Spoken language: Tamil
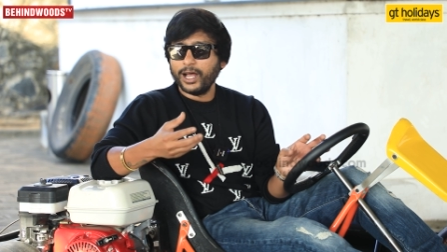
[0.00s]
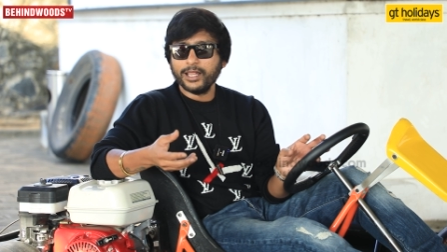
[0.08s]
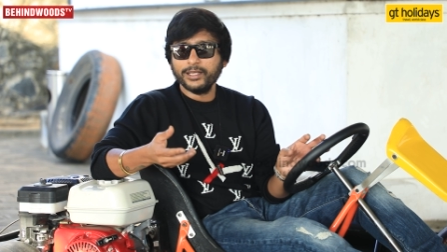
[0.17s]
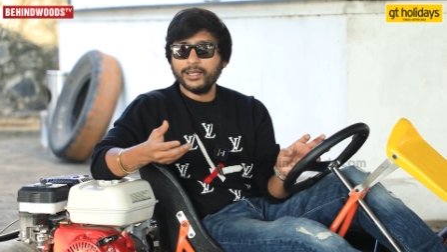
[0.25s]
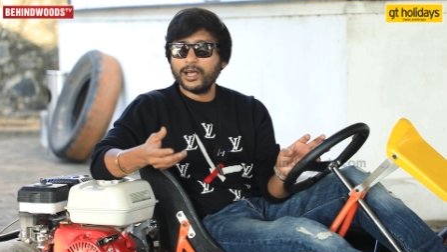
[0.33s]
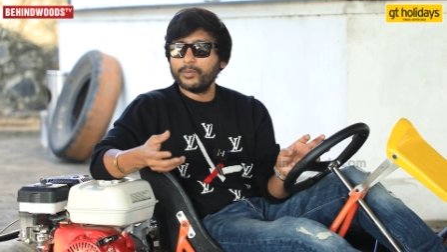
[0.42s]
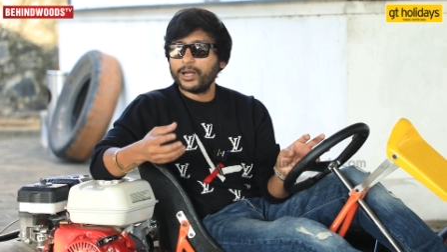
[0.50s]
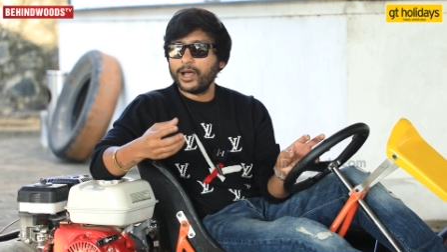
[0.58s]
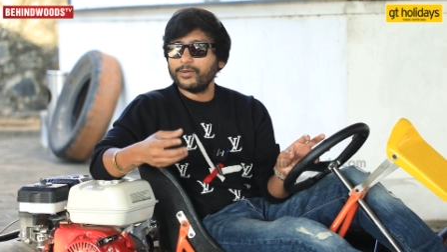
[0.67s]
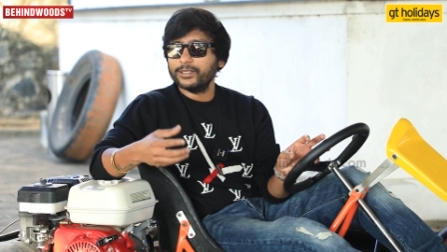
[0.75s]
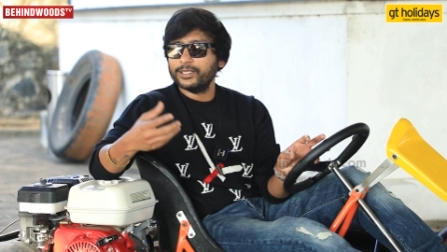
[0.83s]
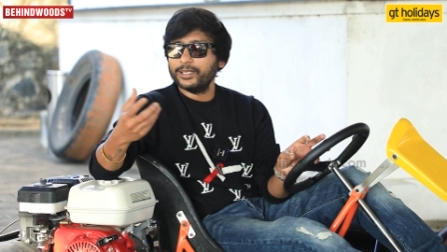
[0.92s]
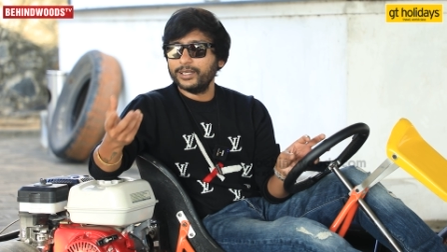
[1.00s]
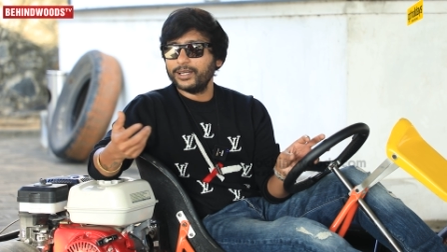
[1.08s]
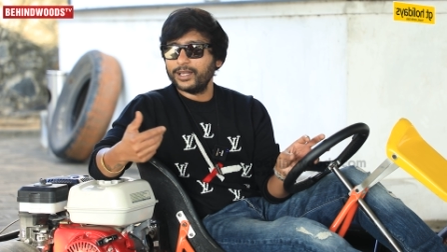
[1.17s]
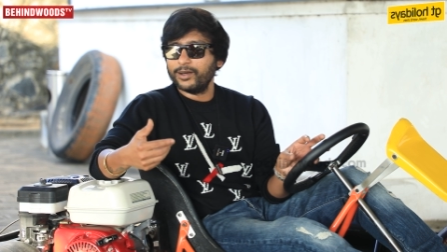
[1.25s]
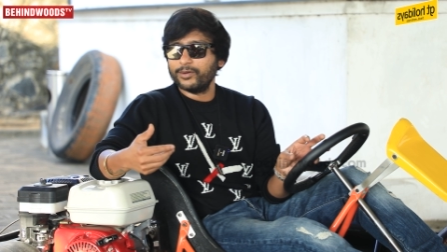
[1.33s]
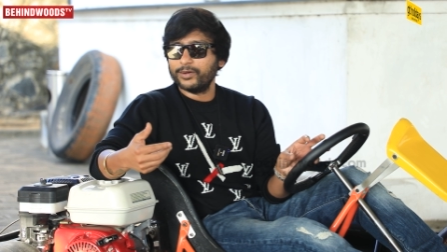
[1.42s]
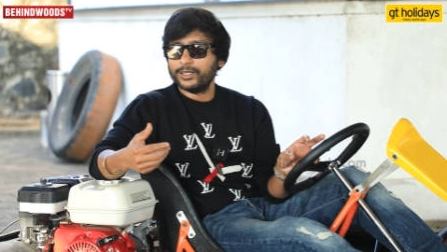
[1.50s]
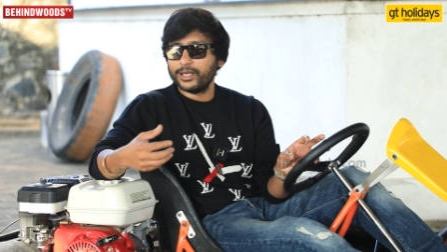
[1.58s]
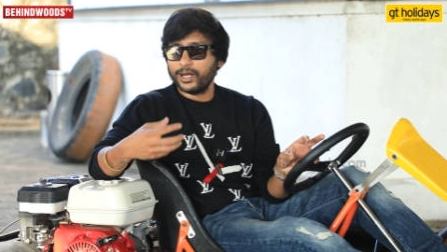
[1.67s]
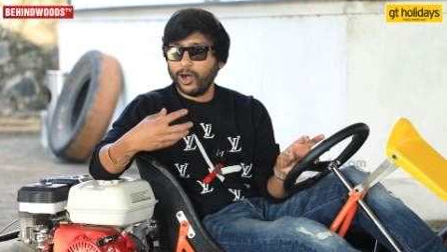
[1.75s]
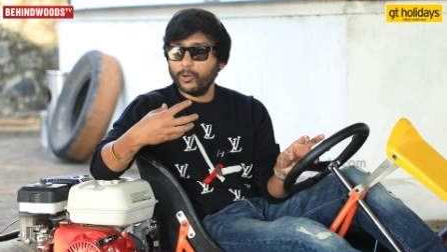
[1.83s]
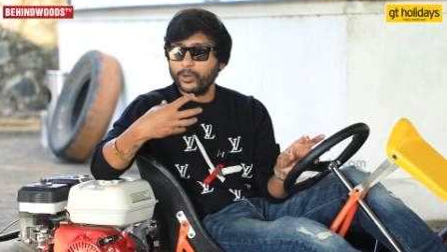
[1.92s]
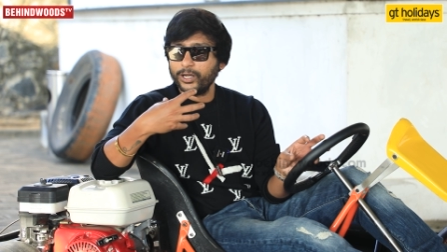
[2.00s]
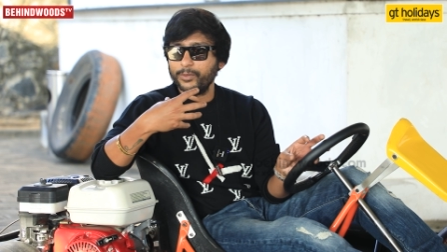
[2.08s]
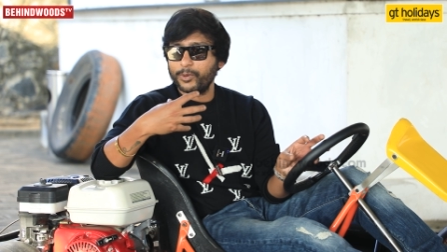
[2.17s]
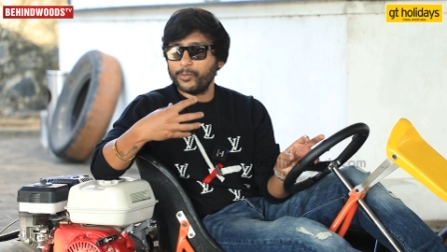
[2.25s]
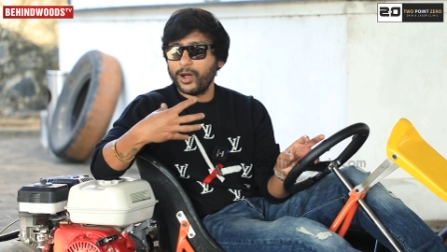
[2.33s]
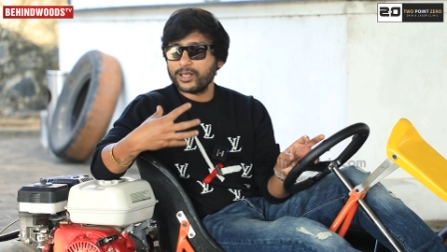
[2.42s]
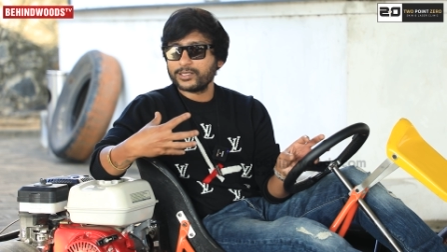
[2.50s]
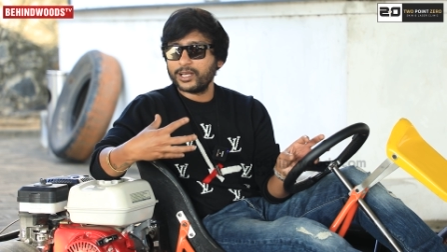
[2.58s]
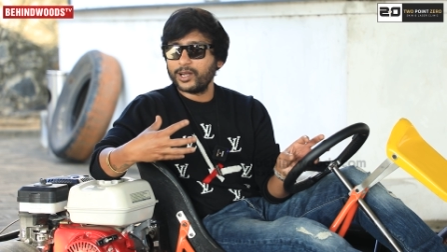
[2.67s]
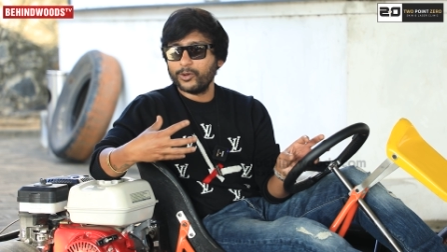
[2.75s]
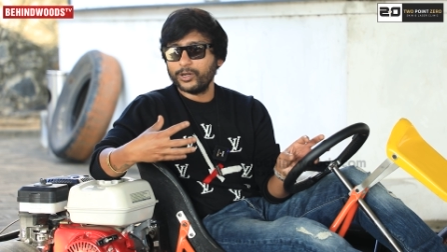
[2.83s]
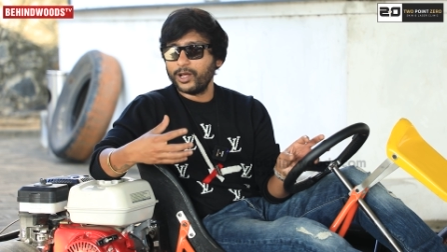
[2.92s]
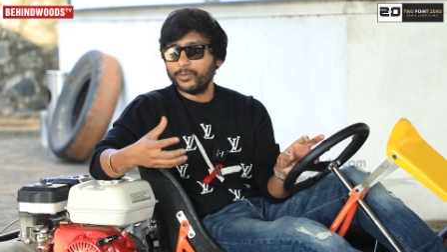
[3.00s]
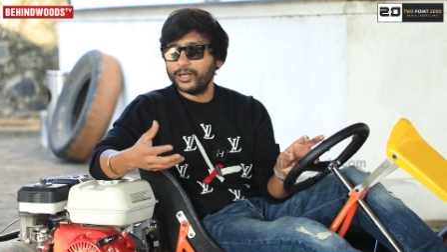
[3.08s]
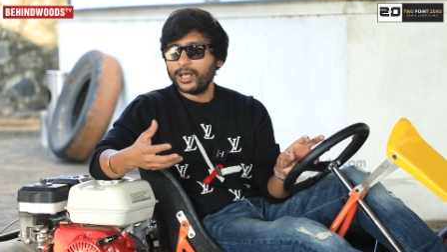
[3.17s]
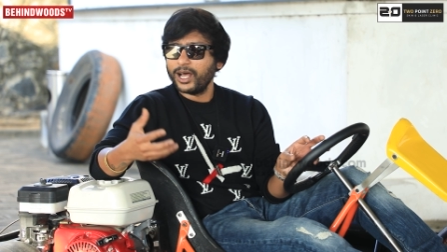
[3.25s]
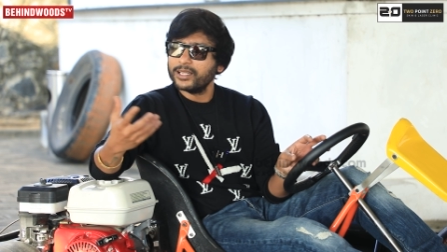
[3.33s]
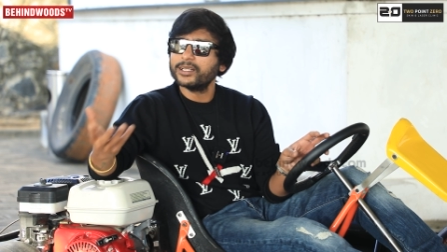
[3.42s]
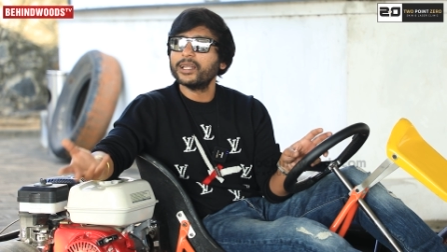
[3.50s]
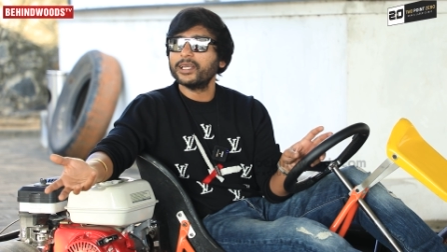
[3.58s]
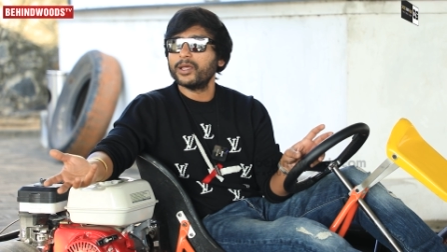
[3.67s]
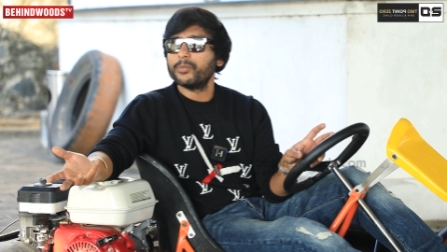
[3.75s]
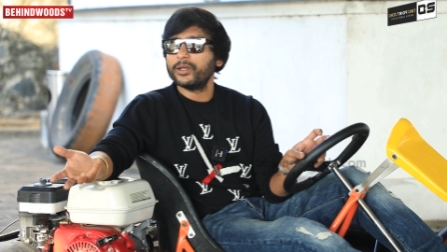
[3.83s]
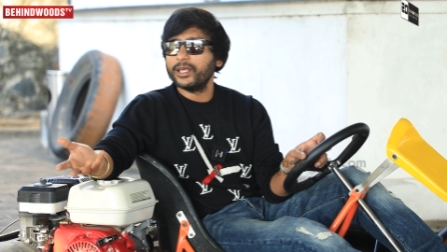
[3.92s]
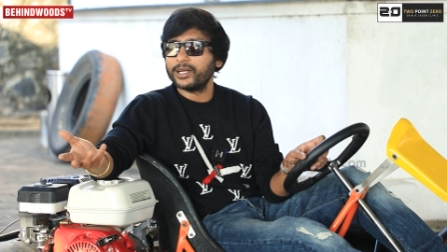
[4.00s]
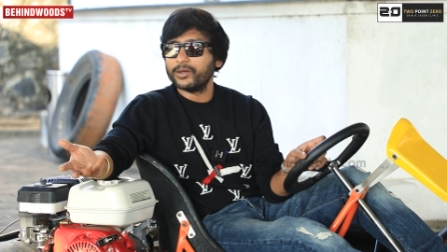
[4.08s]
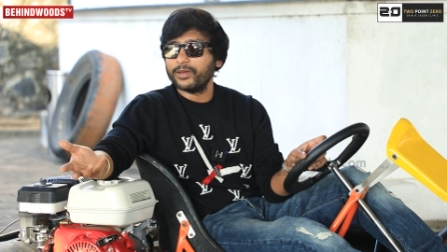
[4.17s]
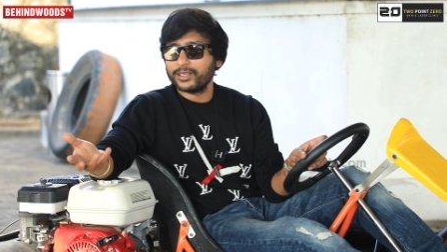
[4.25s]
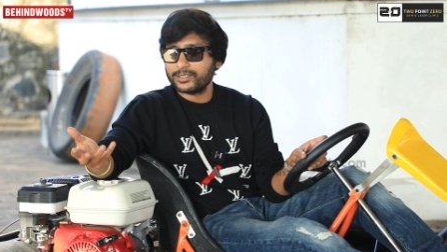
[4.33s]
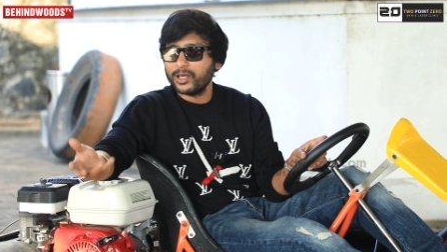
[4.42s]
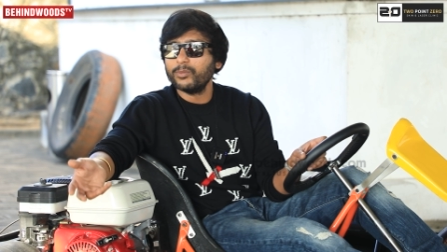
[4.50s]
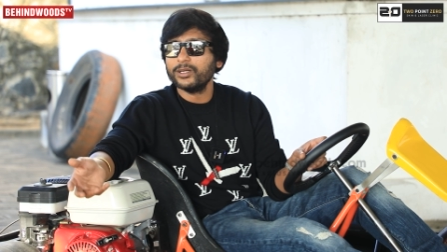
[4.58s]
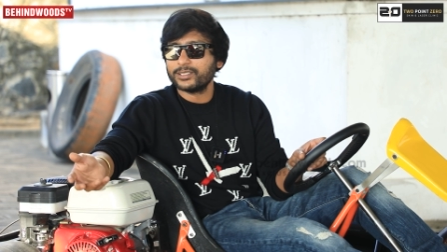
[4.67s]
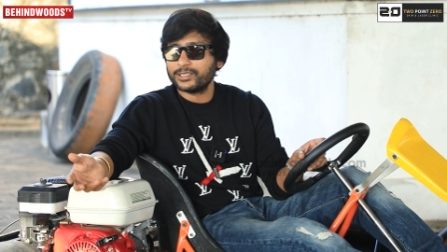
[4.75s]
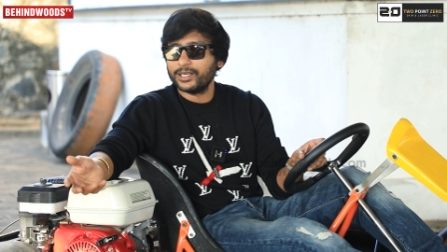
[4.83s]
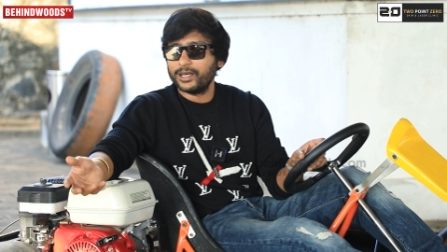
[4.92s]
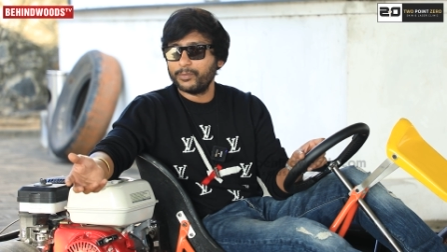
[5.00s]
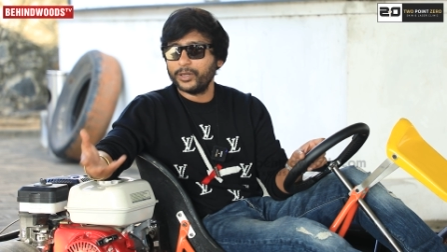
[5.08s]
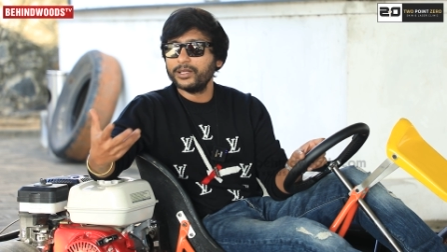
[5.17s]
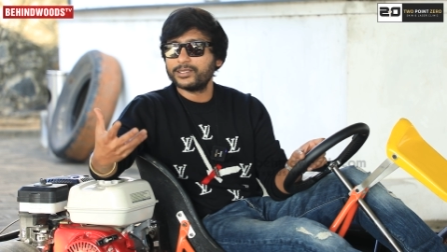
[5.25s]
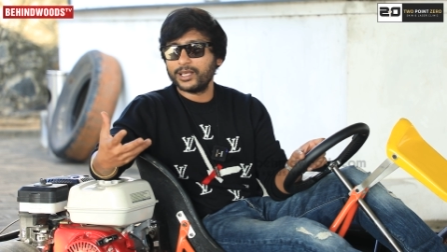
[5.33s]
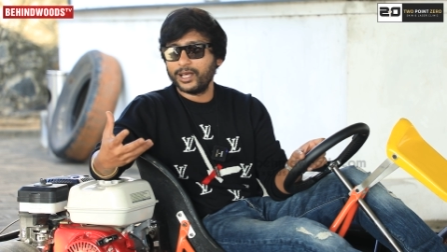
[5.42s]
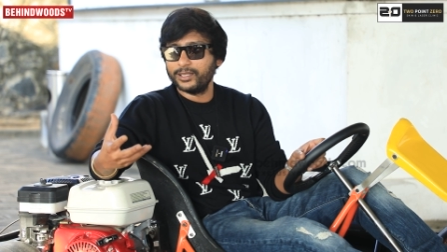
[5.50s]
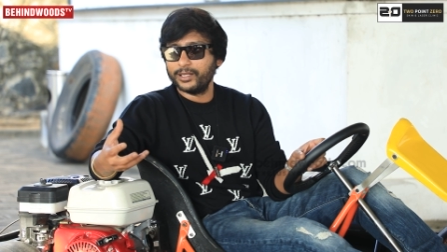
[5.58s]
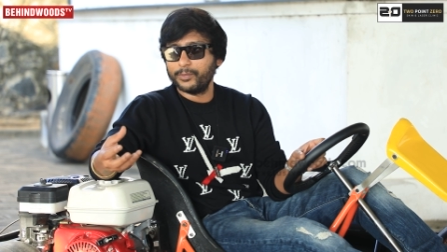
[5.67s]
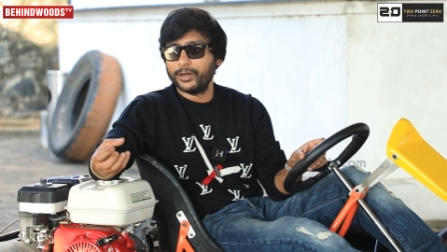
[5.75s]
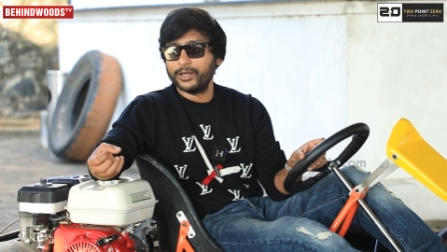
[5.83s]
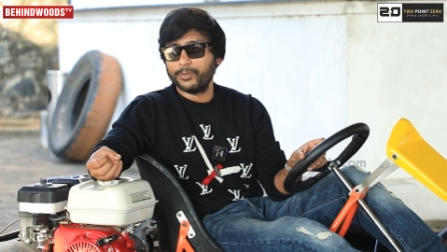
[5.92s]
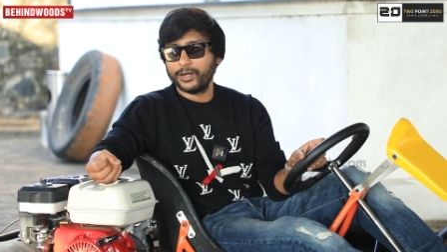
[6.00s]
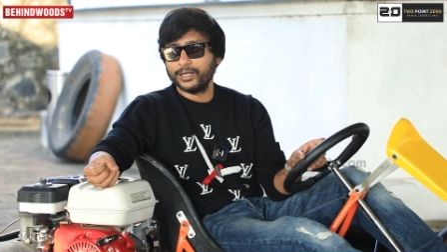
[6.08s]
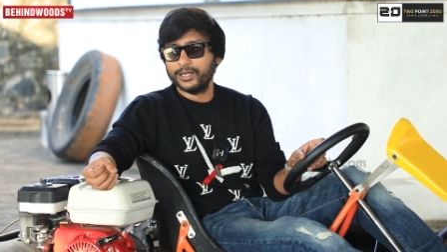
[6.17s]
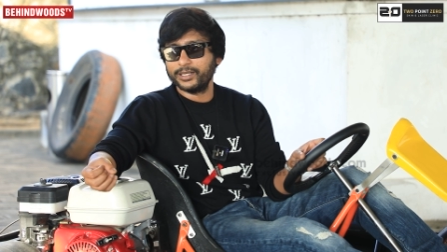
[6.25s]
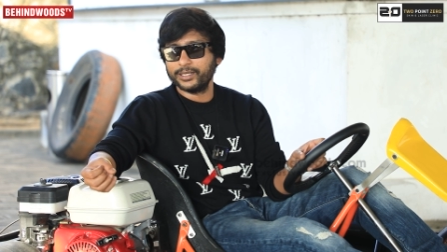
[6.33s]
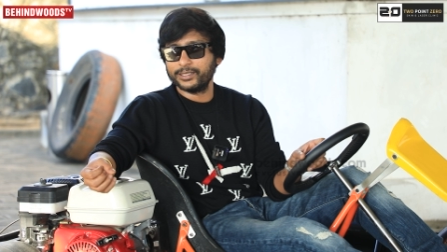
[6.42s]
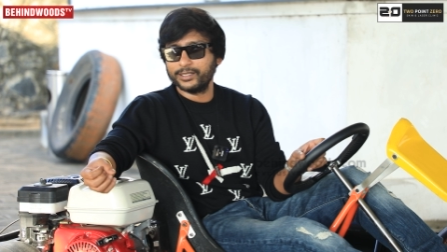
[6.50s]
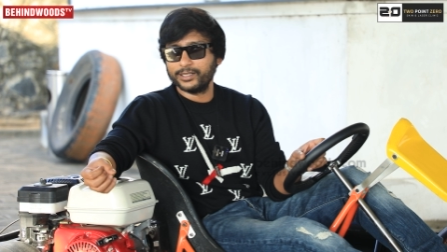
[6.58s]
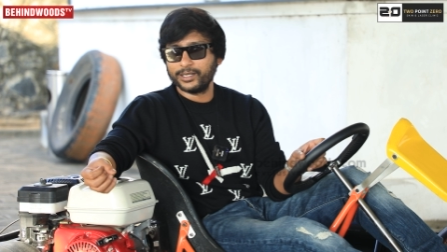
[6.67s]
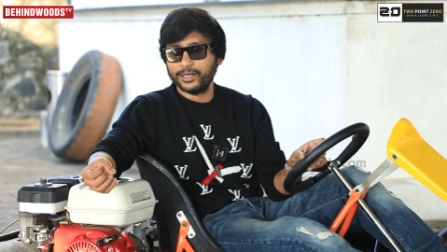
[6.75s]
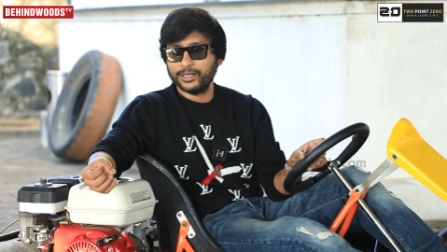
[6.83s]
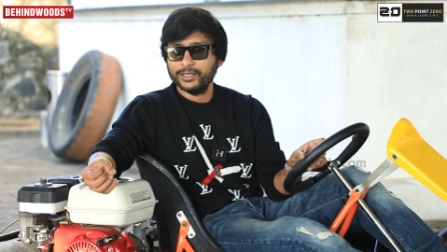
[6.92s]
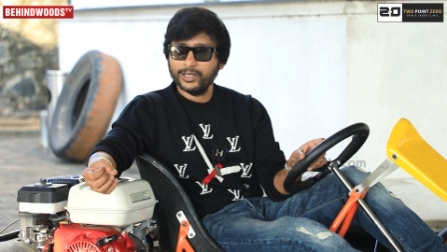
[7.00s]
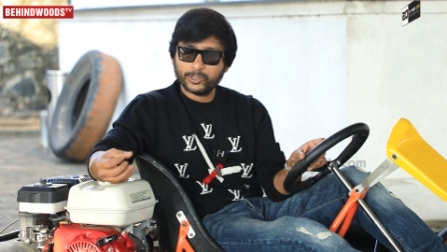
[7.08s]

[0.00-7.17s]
அது இல்லாமல் நான் வந்து இல்லை இல்லை அவங்க வந்துட்டாங்க அவங்க இப்போ மாசான ஒன்று அப்படின்னா அதுக்கு நிறைய பேர் ஏற்கனவே எஸ்டாப்ளிஷ்டாக பெருசாக அந்த மாதிரி படங்கள் எடுக்கிறதுக்கு இருக்காங்க